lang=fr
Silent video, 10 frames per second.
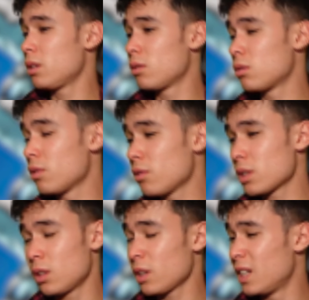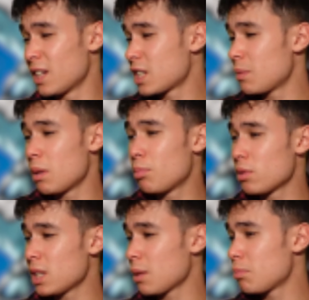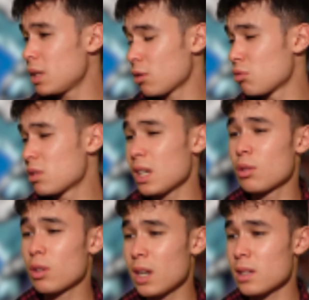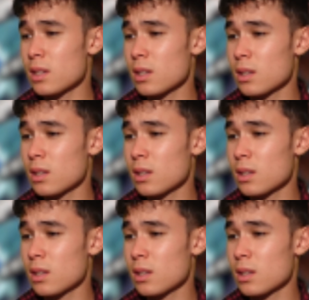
les gosses de France alors qu'il n'a jamais posé un pied dans une salle de classe.